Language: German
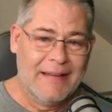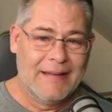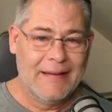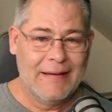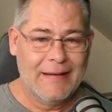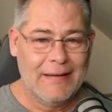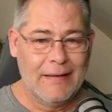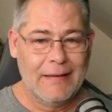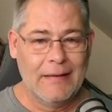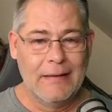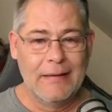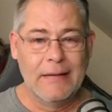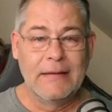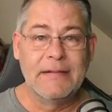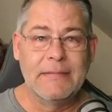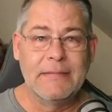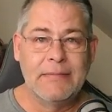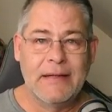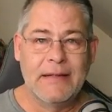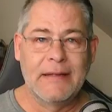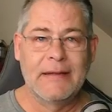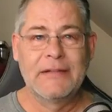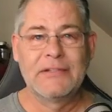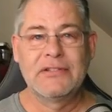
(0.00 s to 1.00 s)
äh, Let's
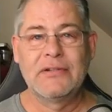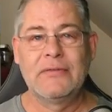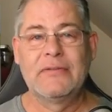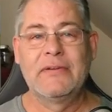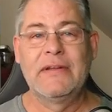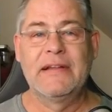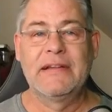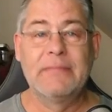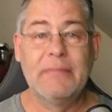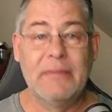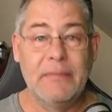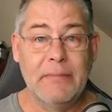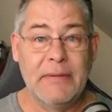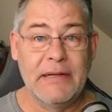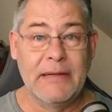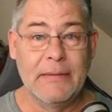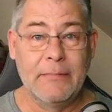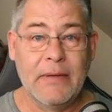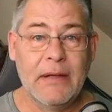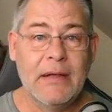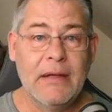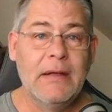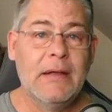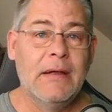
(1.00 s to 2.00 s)
Play Clash of Clans mit mir, dem
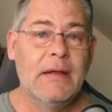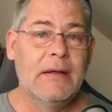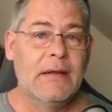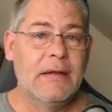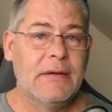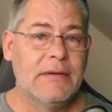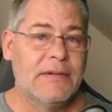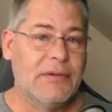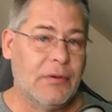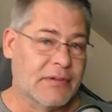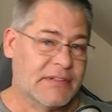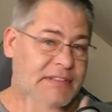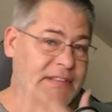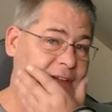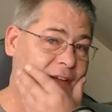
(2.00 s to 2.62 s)
Thorsten.